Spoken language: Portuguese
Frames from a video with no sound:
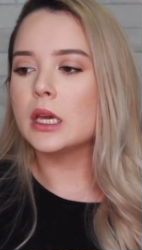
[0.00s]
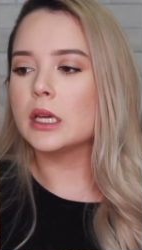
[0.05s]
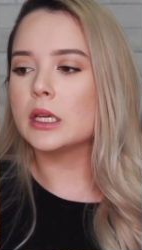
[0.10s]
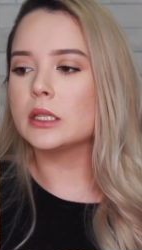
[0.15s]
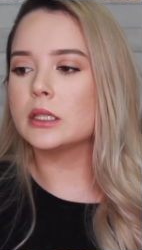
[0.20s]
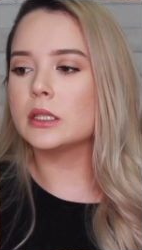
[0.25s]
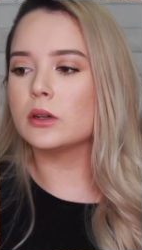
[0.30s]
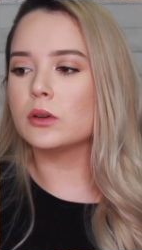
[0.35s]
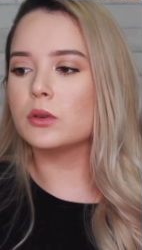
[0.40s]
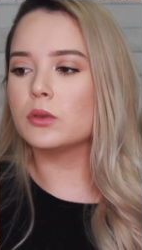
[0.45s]

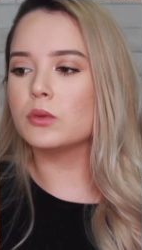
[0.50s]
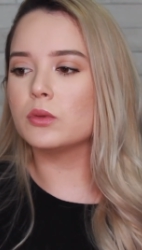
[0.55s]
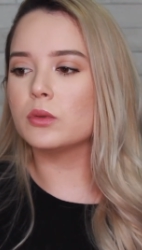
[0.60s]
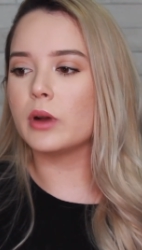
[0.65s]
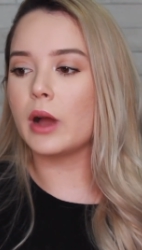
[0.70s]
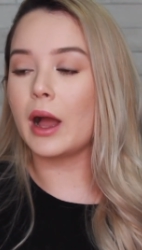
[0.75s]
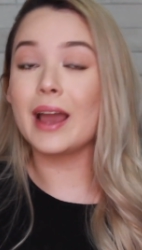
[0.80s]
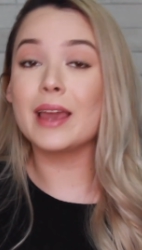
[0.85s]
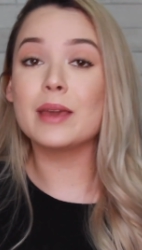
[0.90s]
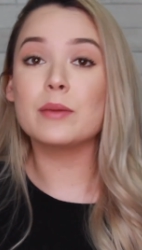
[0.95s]

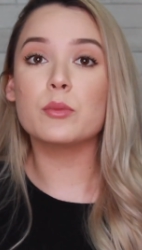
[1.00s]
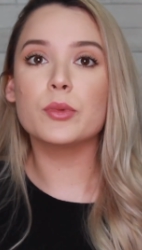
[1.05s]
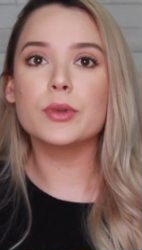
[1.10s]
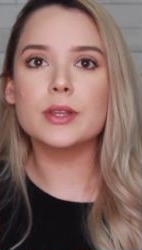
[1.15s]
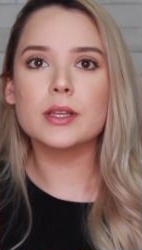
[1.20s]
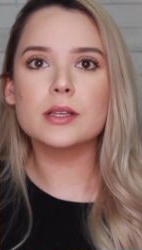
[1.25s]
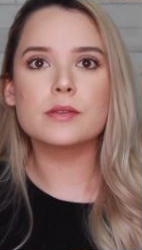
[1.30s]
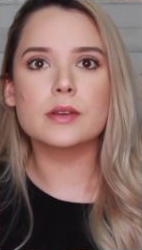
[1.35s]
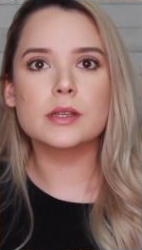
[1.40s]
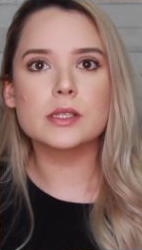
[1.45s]
Então, ai,
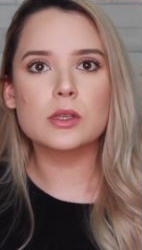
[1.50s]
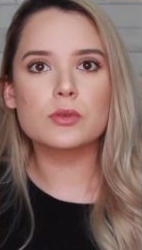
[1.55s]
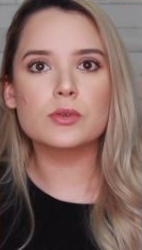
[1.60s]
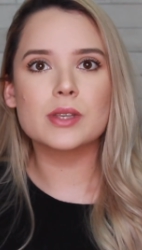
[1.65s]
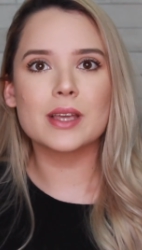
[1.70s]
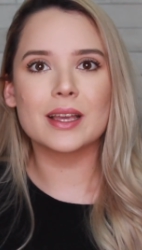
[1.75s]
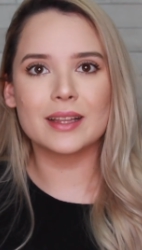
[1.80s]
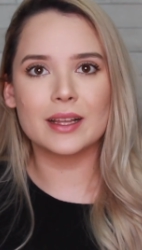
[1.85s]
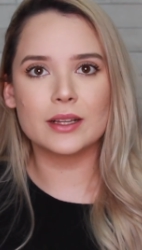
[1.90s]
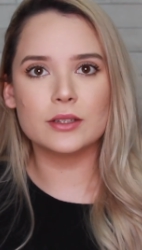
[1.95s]
muitas vezes eu
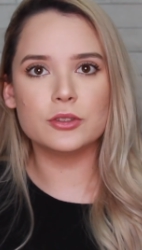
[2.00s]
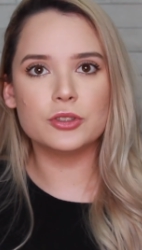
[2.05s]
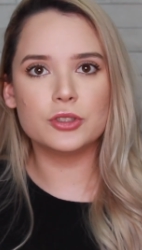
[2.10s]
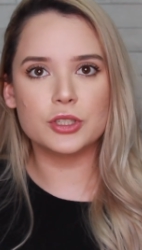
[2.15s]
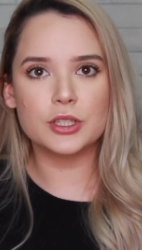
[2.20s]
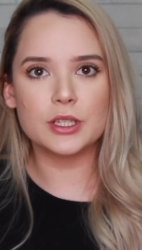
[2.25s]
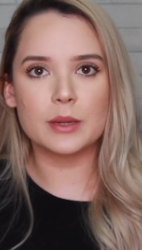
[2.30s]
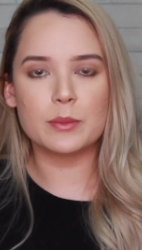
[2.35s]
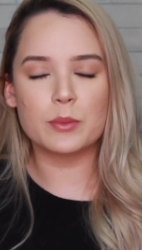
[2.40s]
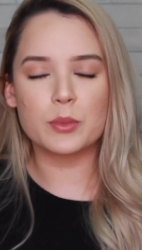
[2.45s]
usei até de
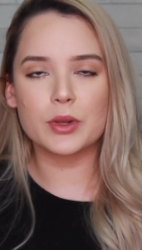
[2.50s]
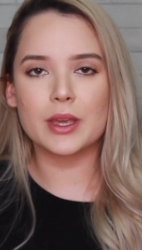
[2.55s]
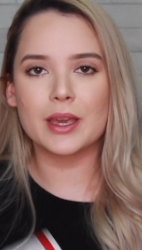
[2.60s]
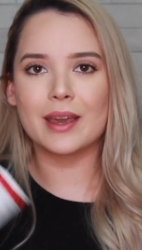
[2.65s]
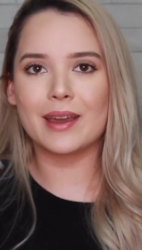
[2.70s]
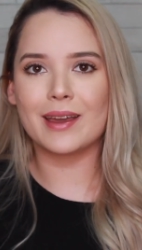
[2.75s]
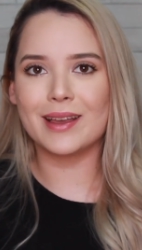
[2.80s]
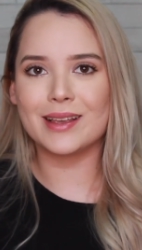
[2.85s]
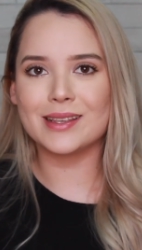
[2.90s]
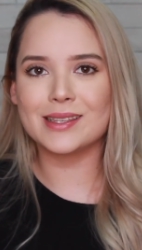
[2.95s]
dia,
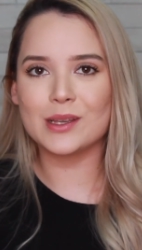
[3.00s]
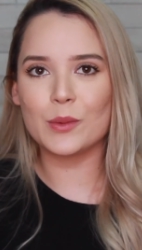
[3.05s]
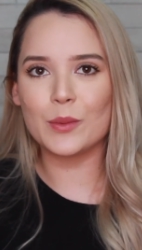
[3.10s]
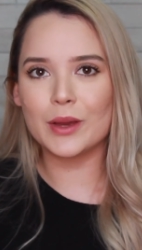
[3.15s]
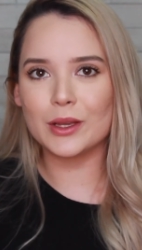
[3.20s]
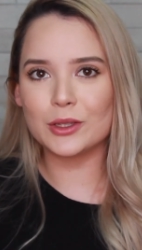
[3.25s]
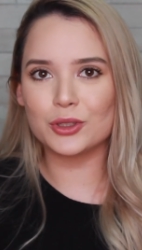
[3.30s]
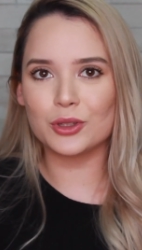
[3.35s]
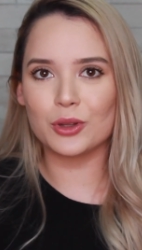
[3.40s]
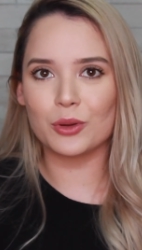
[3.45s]
porque esse é um
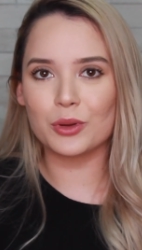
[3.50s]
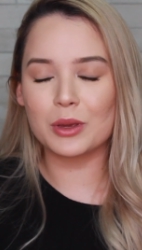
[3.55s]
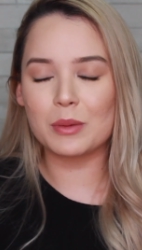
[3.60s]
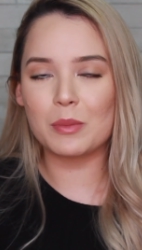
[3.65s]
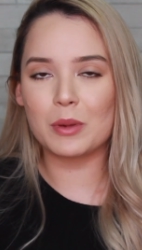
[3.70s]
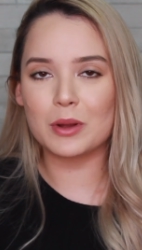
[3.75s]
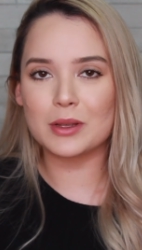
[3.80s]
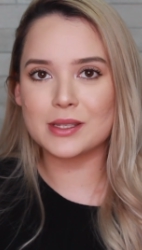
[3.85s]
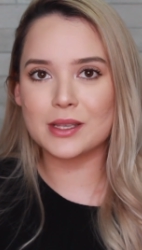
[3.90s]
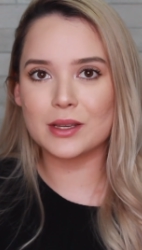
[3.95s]
retinol que
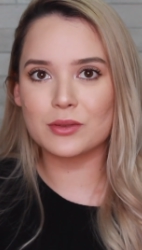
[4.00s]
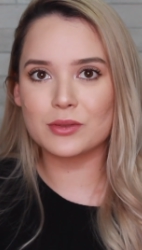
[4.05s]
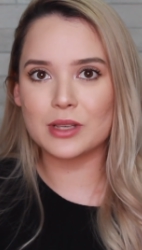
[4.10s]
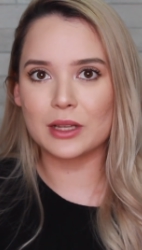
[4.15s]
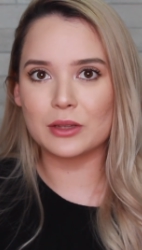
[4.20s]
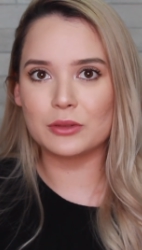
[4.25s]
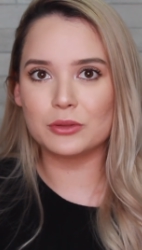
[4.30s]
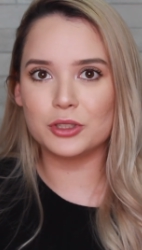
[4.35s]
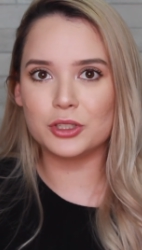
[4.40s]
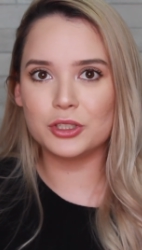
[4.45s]
pode ser
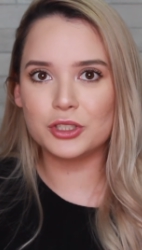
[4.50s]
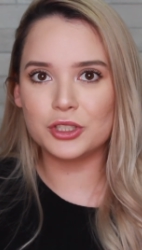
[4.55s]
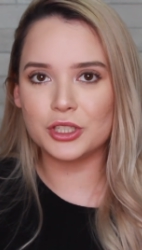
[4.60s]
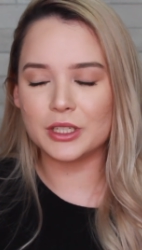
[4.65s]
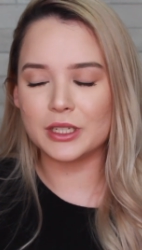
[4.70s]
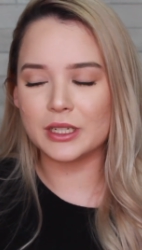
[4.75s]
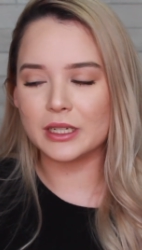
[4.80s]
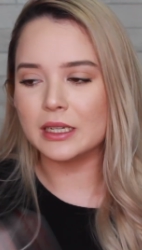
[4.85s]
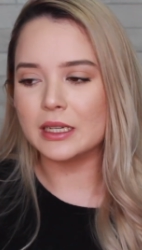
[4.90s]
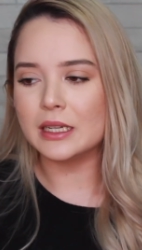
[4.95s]
usado de
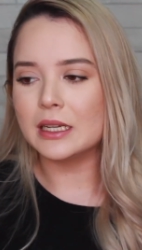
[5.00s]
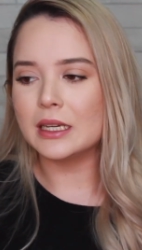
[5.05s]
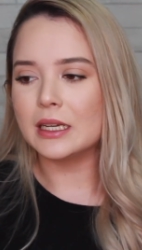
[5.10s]
dia,